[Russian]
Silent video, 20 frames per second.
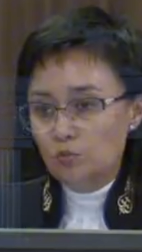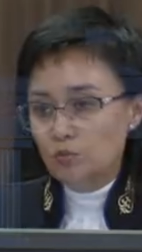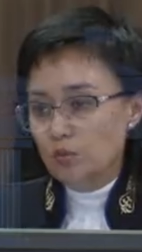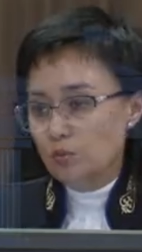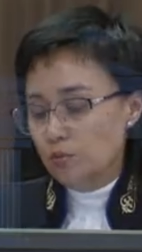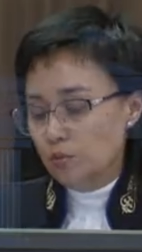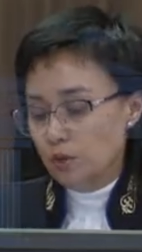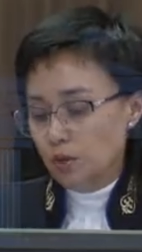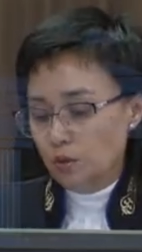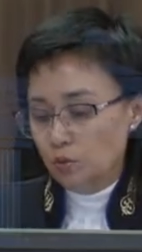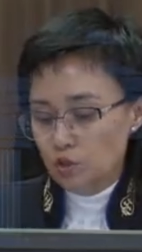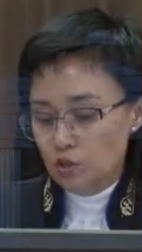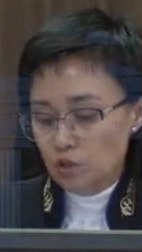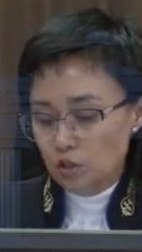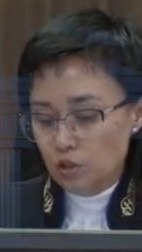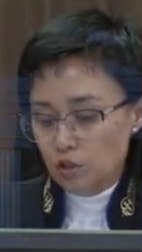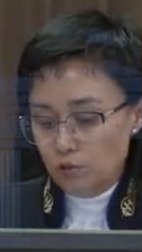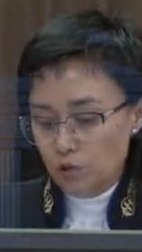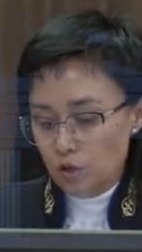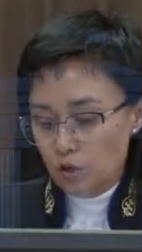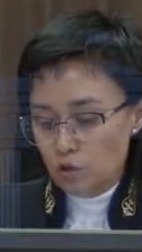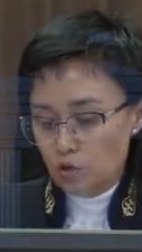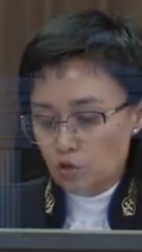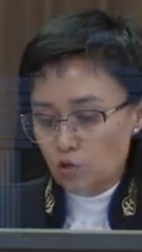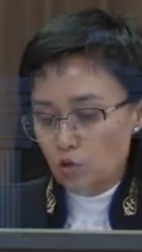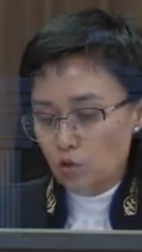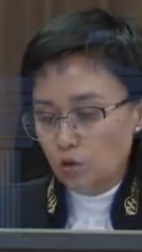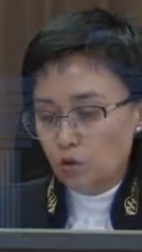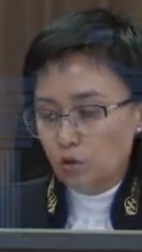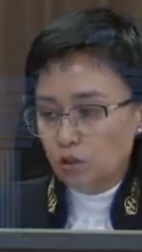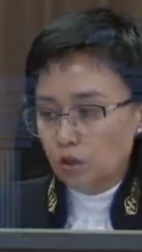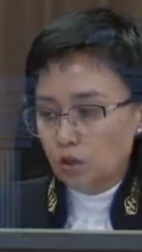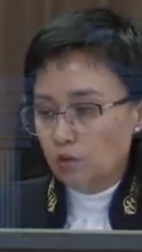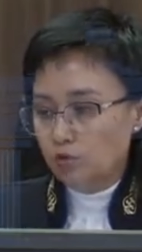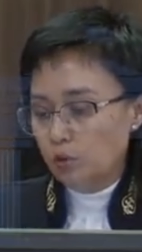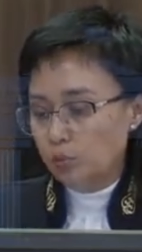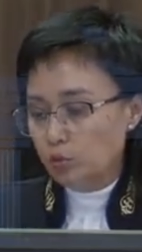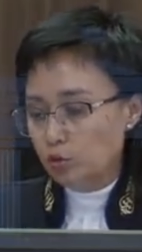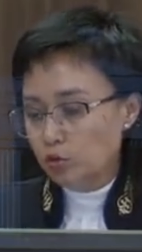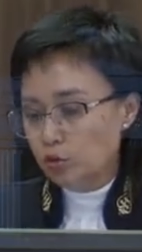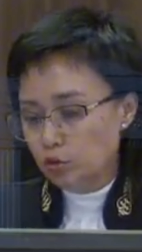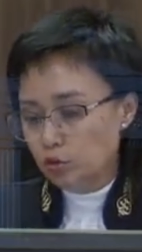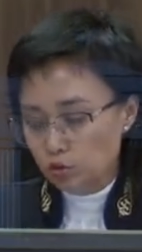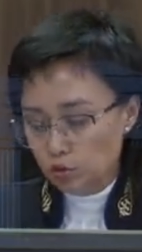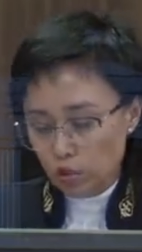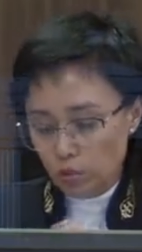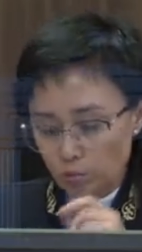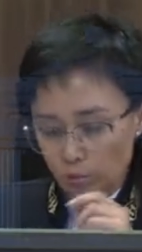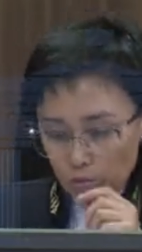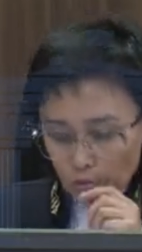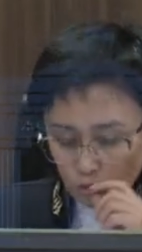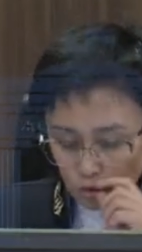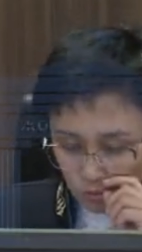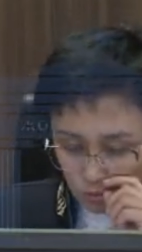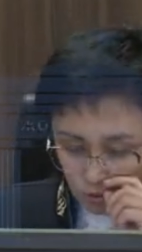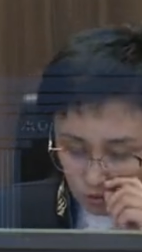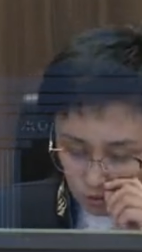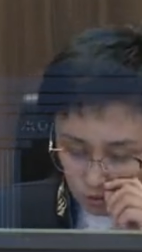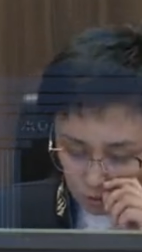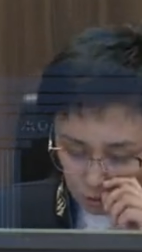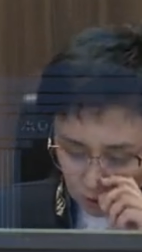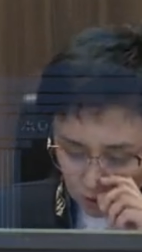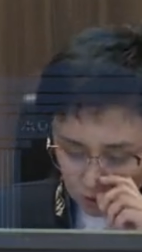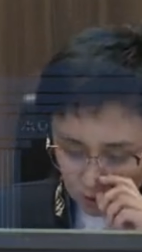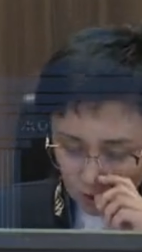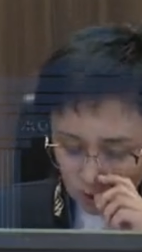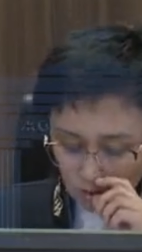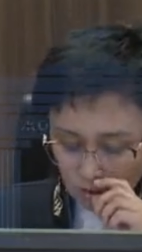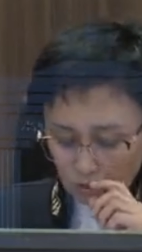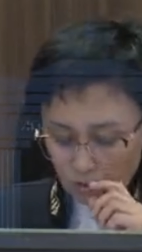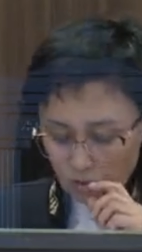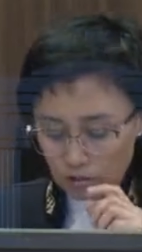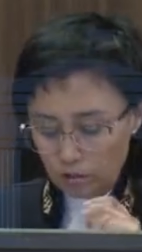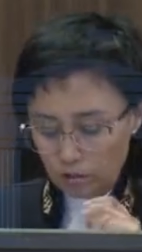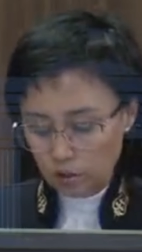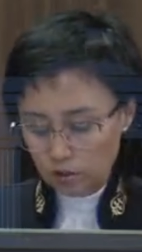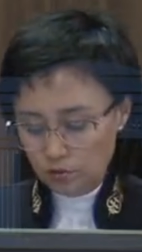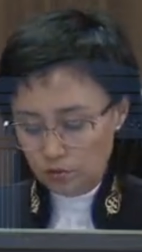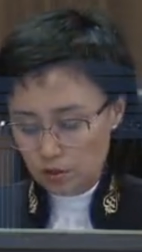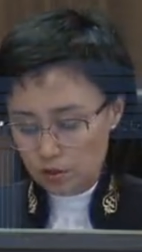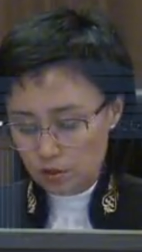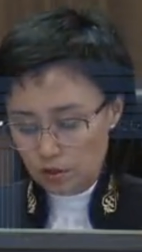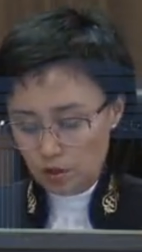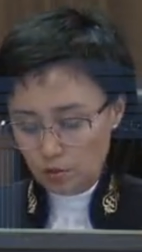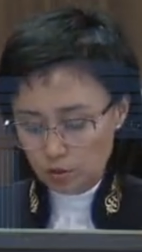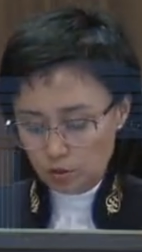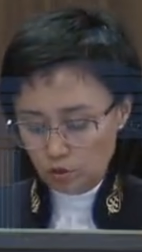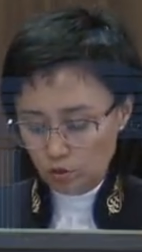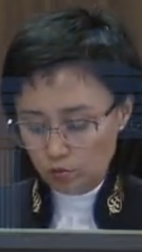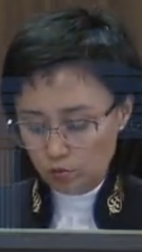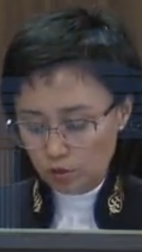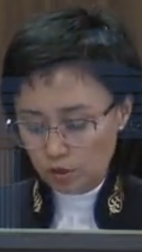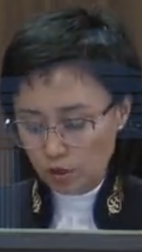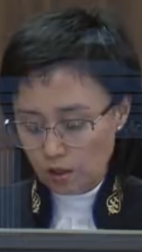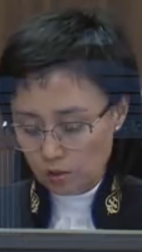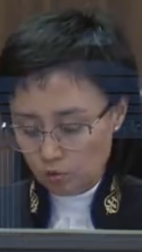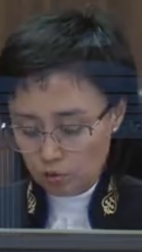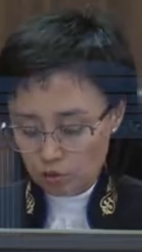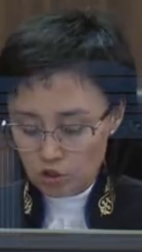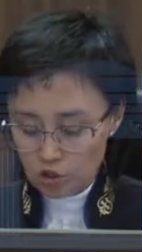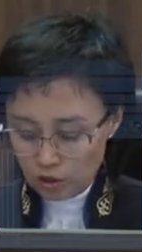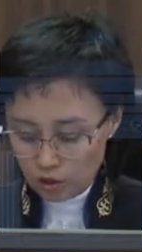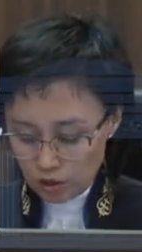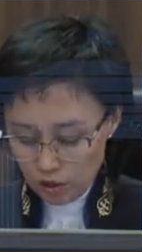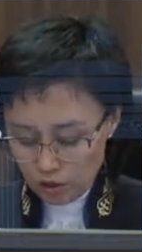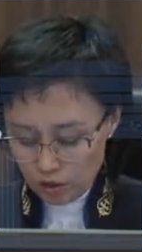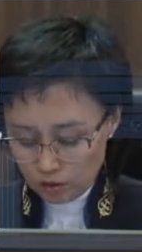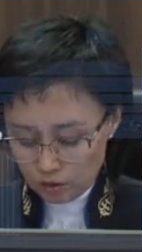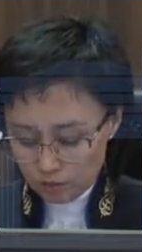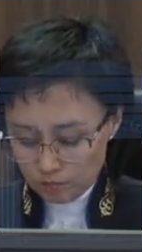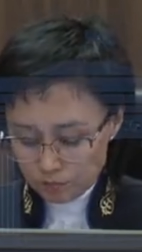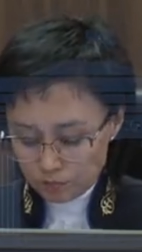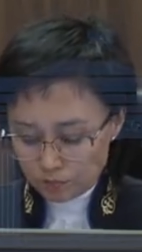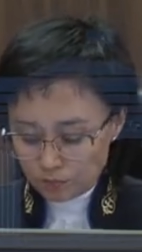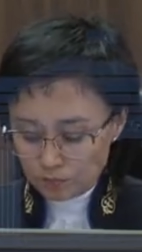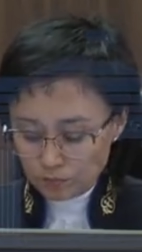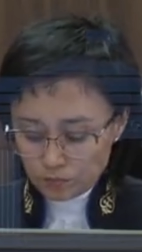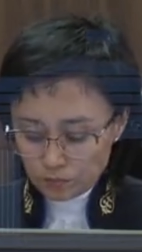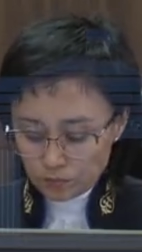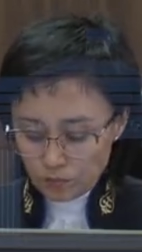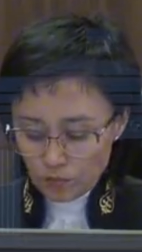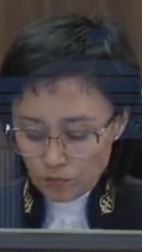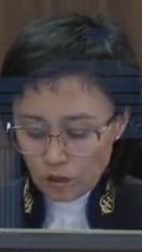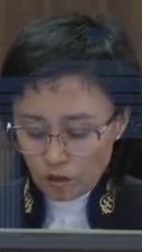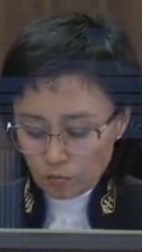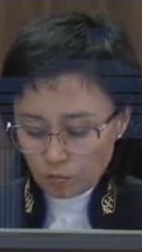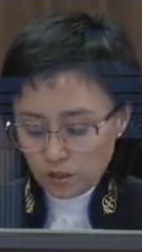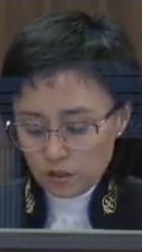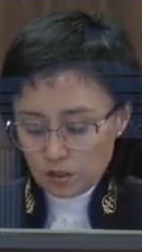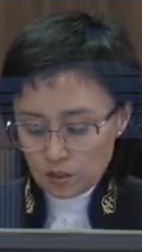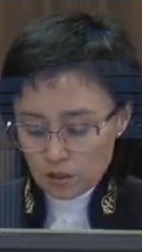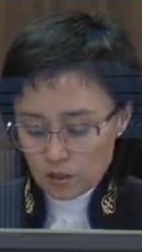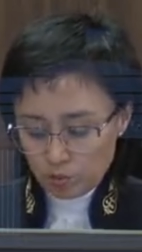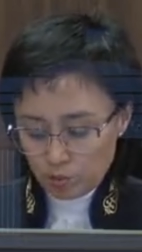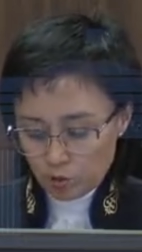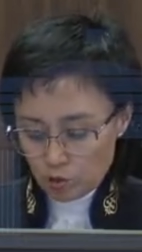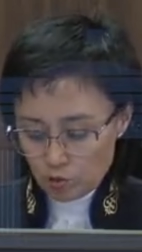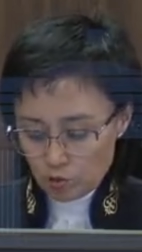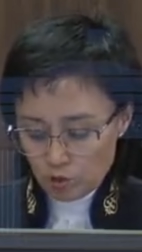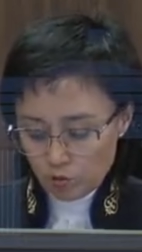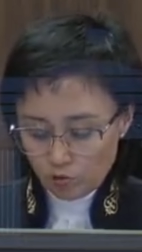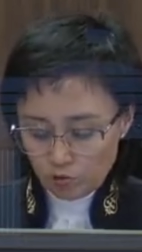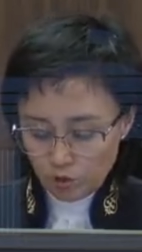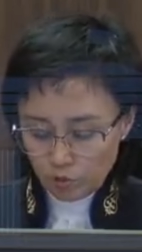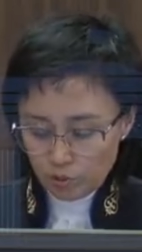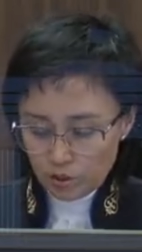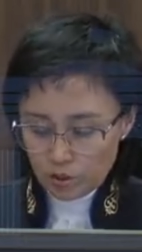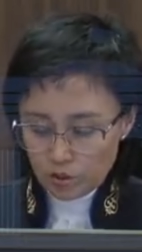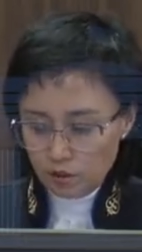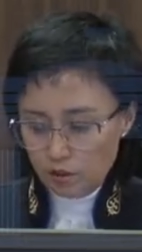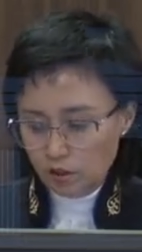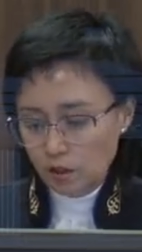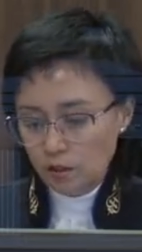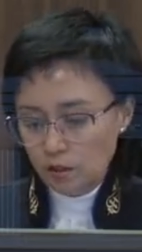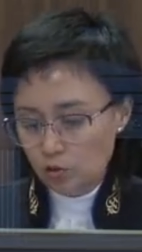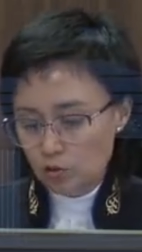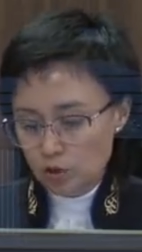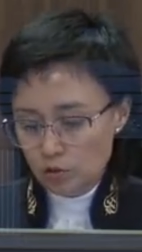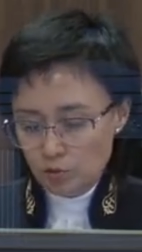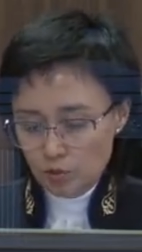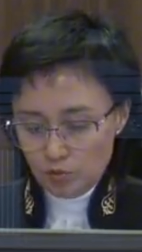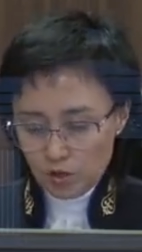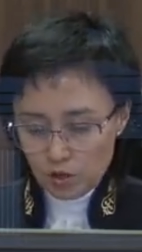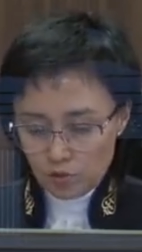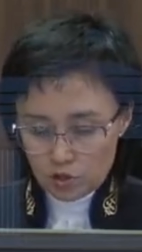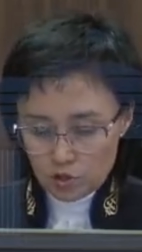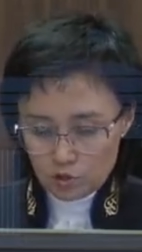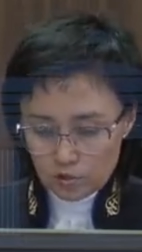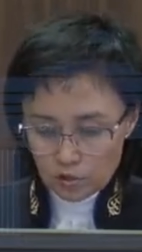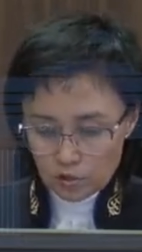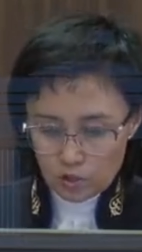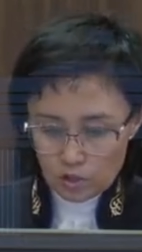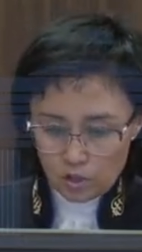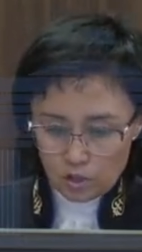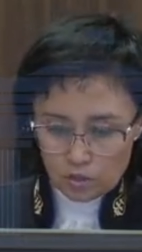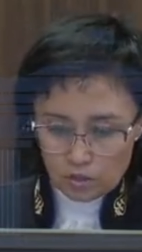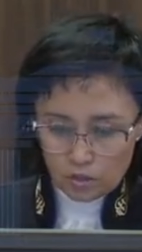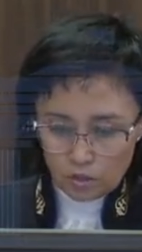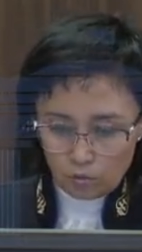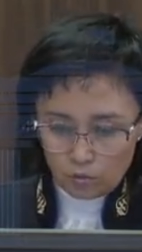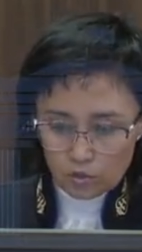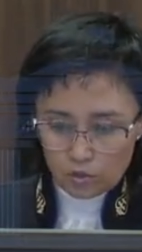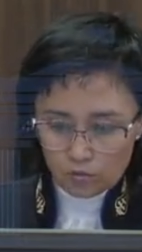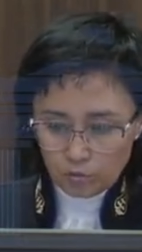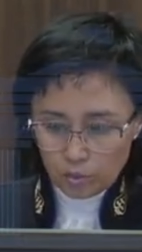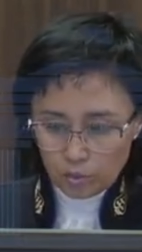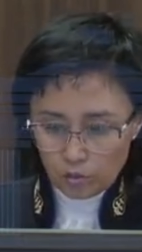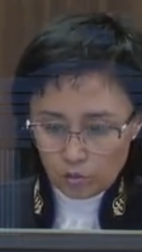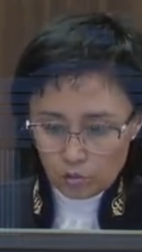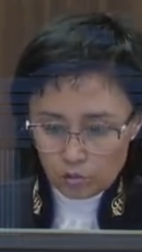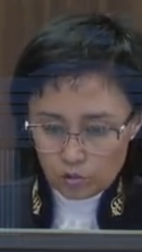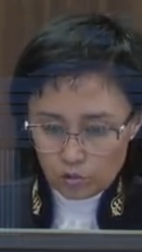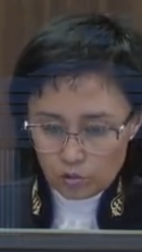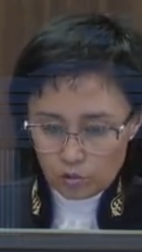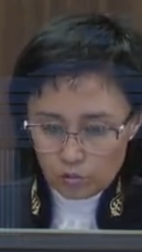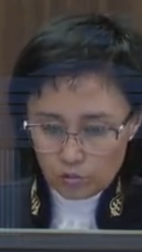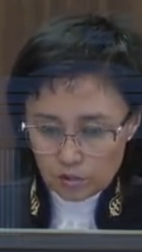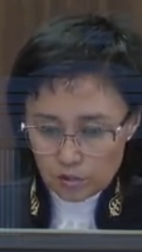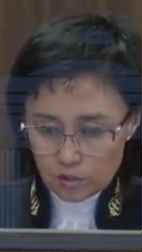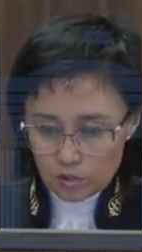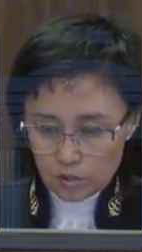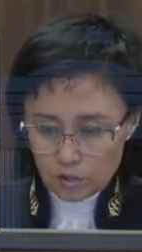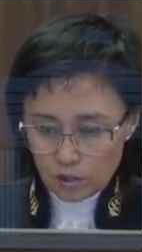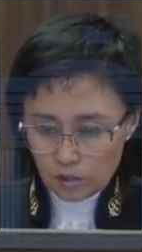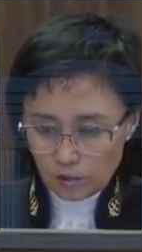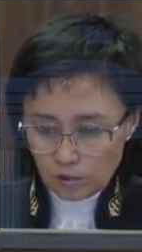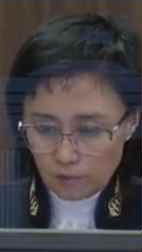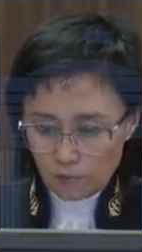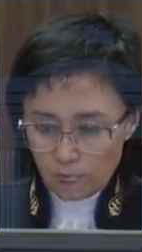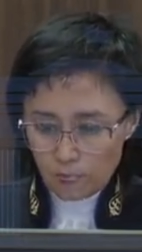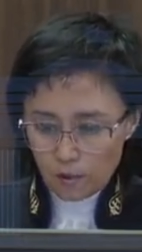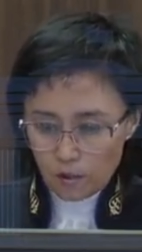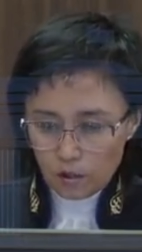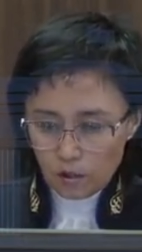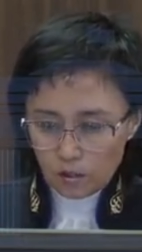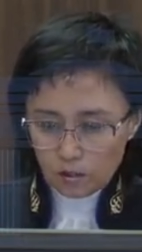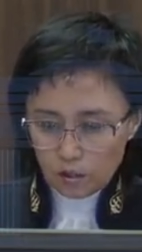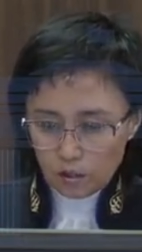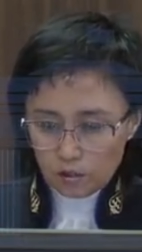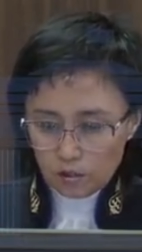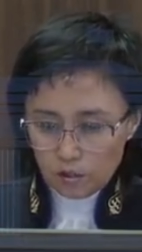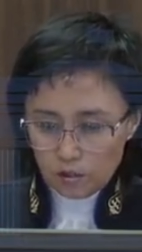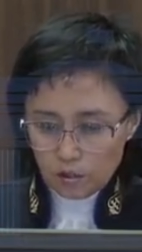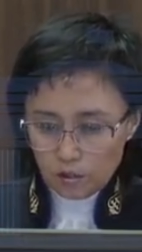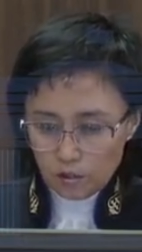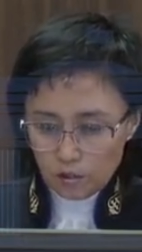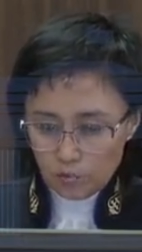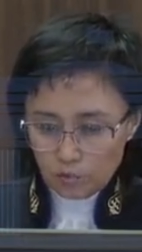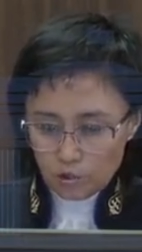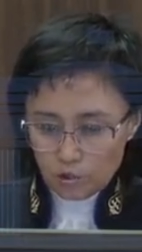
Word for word: а, учитывая, что на вопросы суда подсудимый вполне а, ответил обоснованно, как он считает, Позиция подсудимого определена, но тем не менее ваши возражения заносятся в протокол судебного заседания. Так, секретарь, прошу...